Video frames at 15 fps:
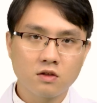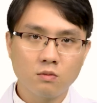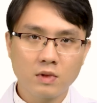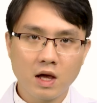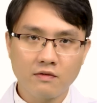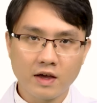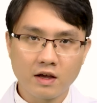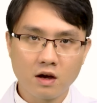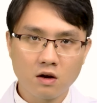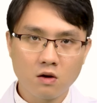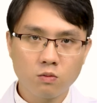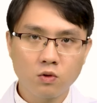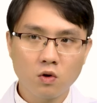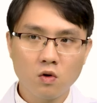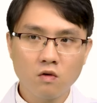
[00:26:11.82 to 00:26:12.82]
chúng ta phải ngưng
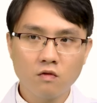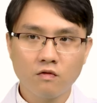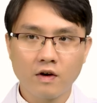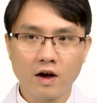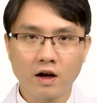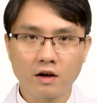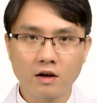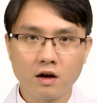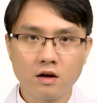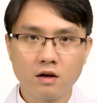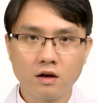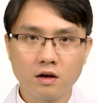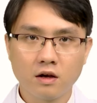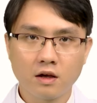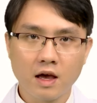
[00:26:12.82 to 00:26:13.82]
hút thuốc và ngưng
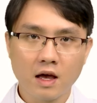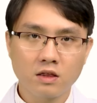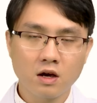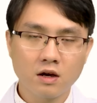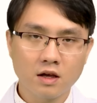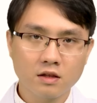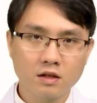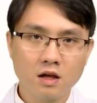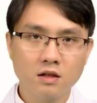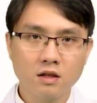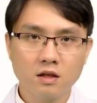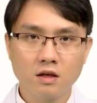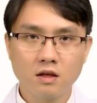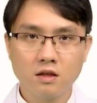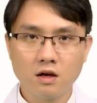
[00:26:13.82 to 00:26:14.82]
các chất kích thích
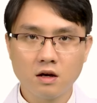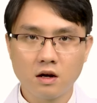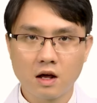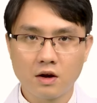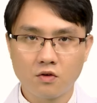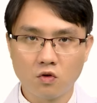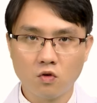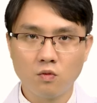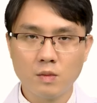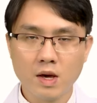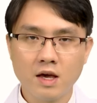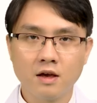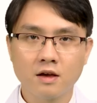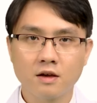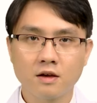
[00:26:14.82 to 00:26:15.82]
như là rượu, bia.